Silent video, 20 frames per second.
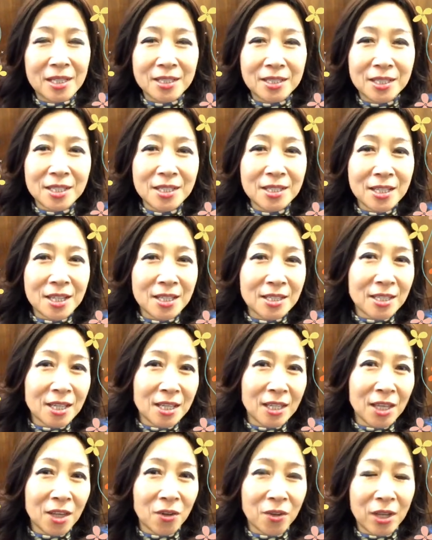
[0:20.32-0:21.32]
人生
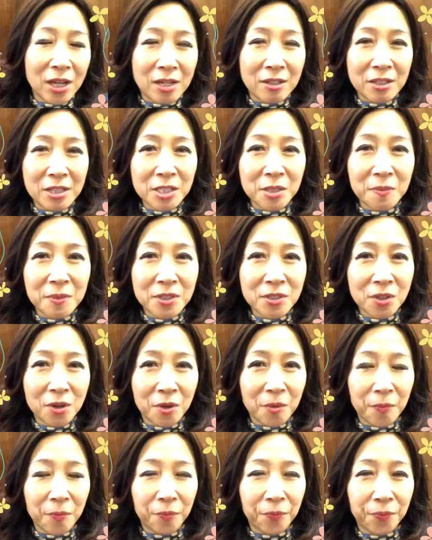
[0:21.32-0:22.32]
設計をやり直しましょ
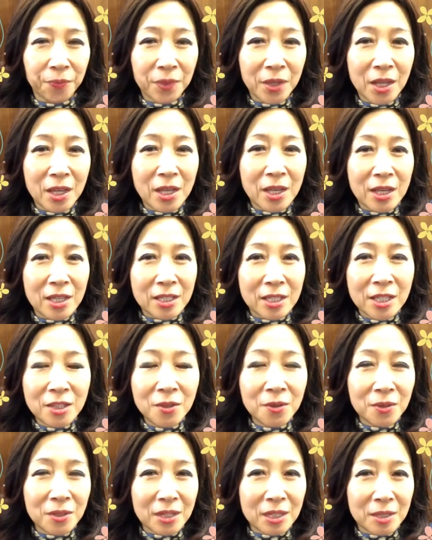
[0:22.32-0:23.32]
う。
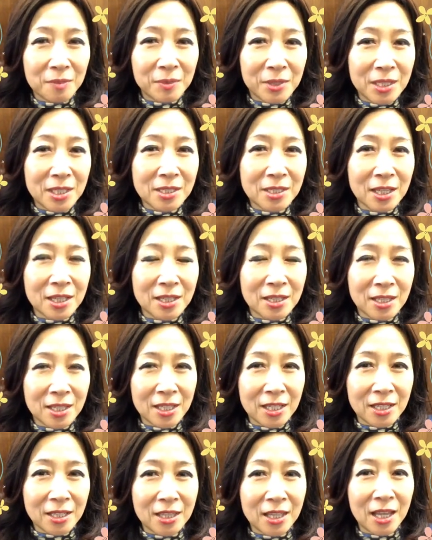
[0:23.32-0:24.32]
昨日から皆さん
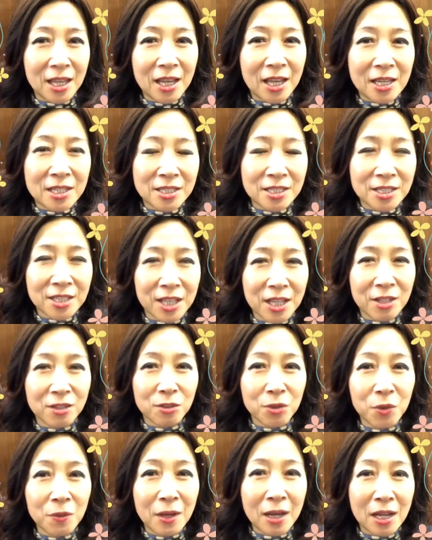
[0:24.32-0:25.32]
に提案してい
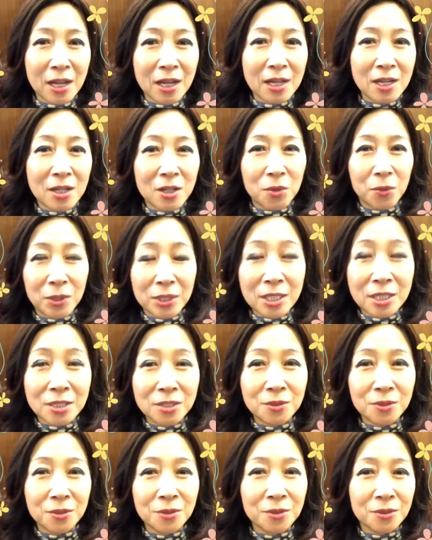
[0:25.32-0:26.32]
るのは、
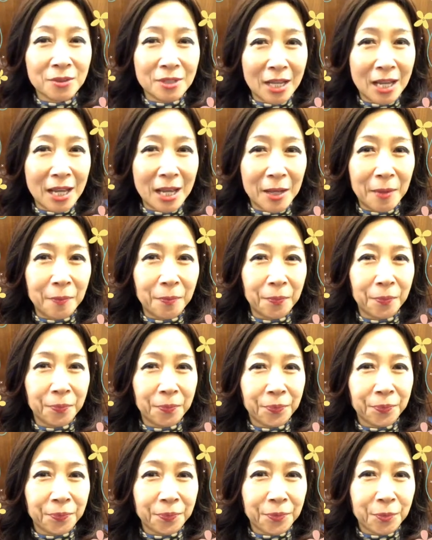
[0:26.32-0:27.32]
私のような
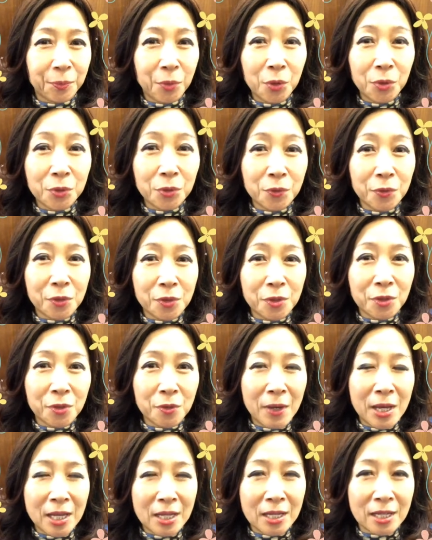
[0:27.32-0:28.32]

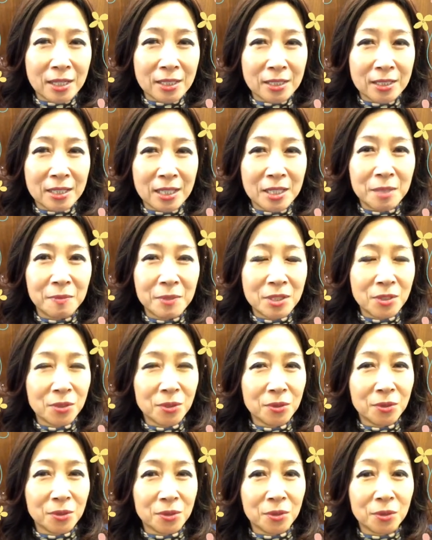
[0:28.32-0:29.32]
ポートフォリオワーカーになりま
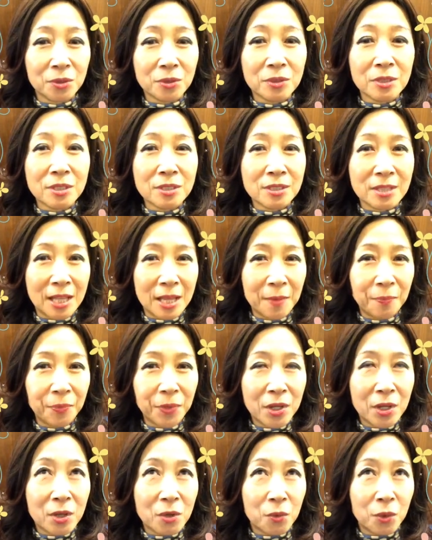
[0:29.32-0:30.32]
しょうということですね。
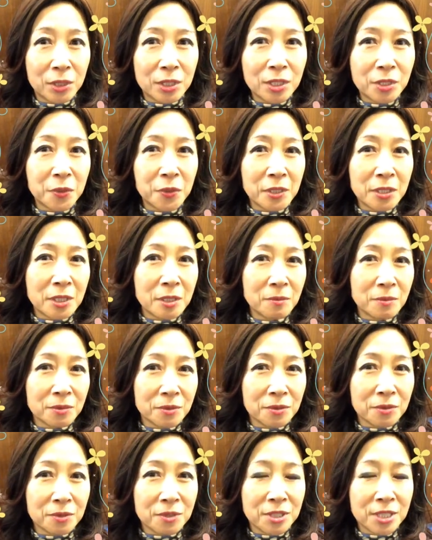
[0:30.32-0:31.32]
私は多
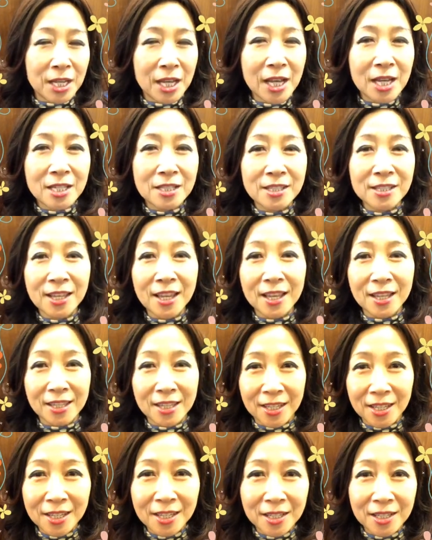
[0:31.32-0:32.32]
分四半世
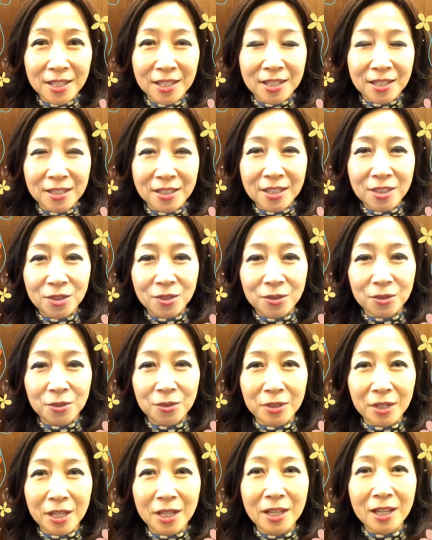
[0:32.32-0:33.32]
紀にじゅう
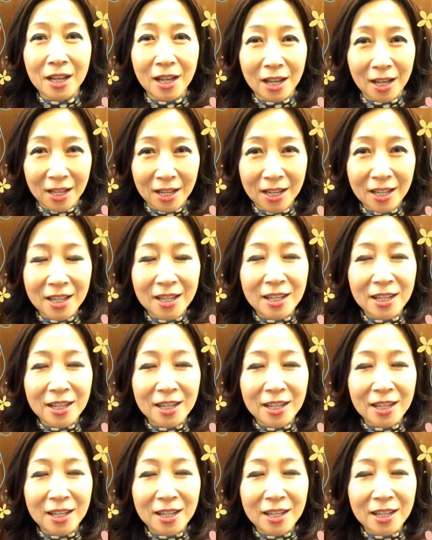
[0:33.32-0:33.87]
ごねんかん